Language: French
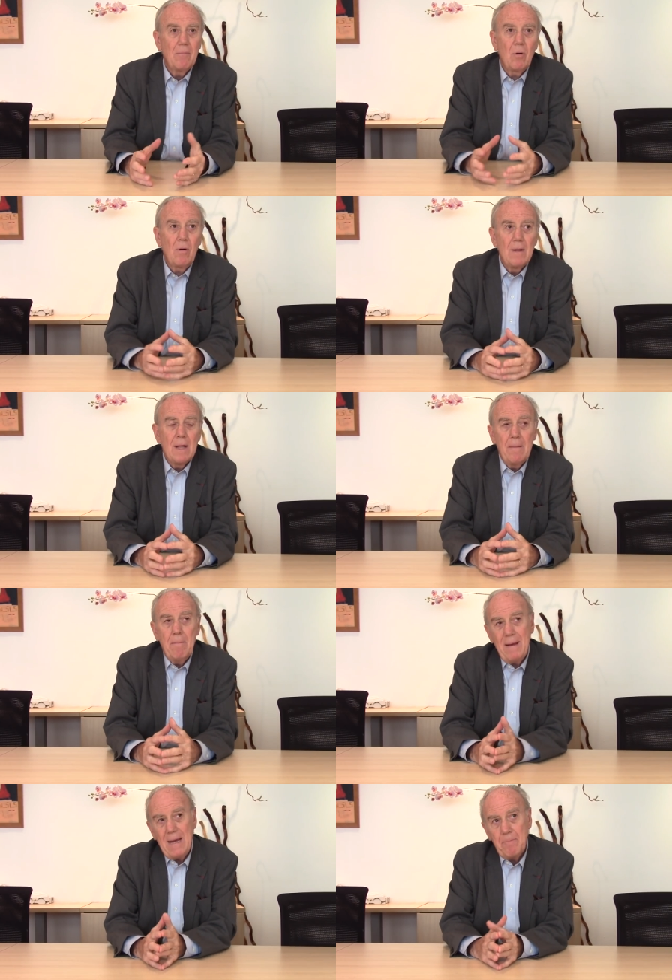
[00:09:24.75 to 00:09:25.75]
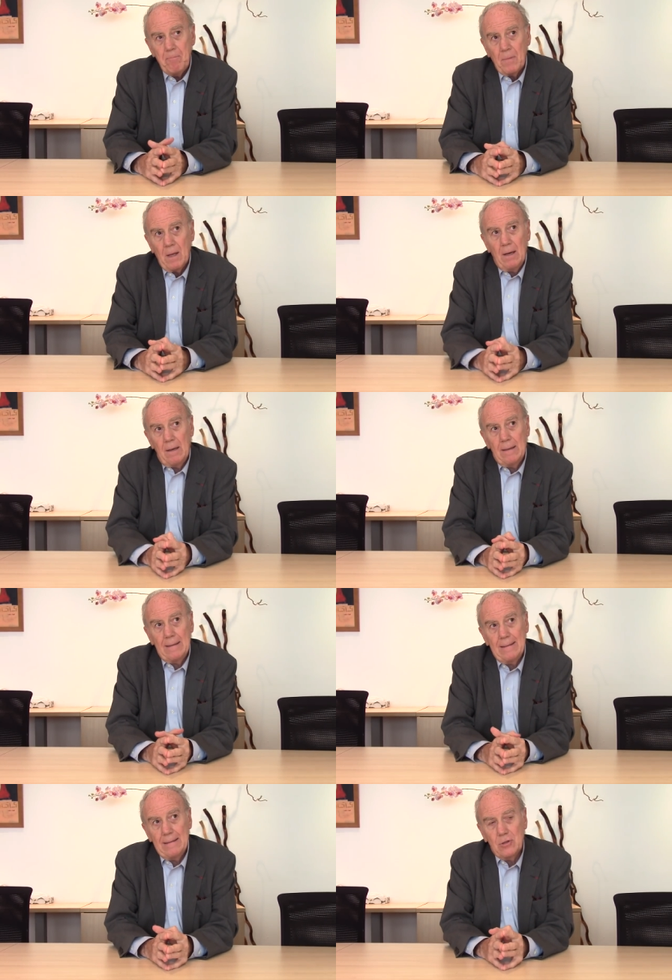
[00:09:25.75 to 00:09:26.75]
Bon, mais euh,
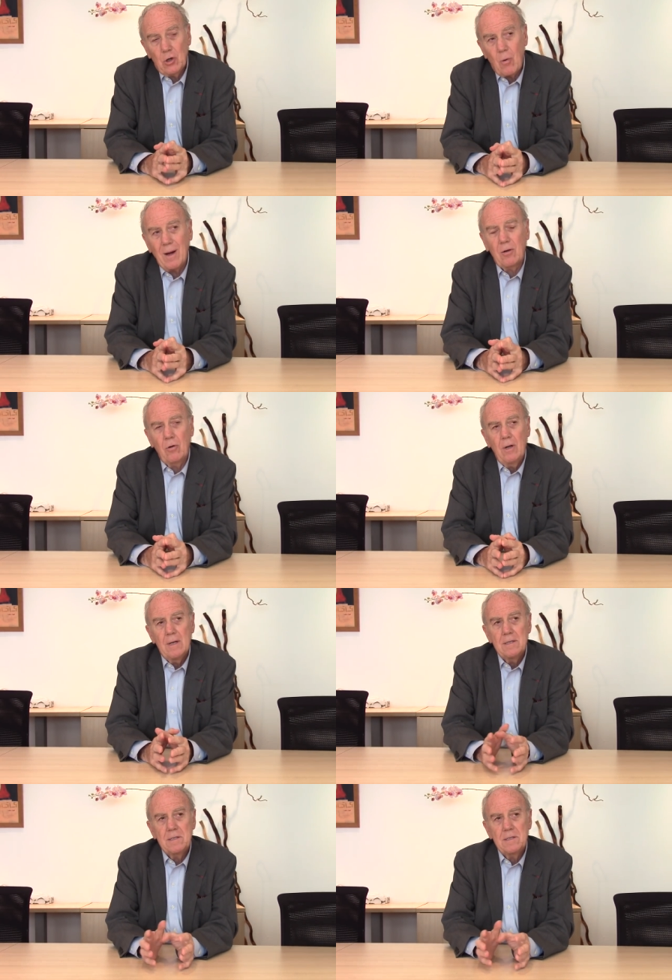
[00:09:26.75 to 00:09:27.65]
je crois que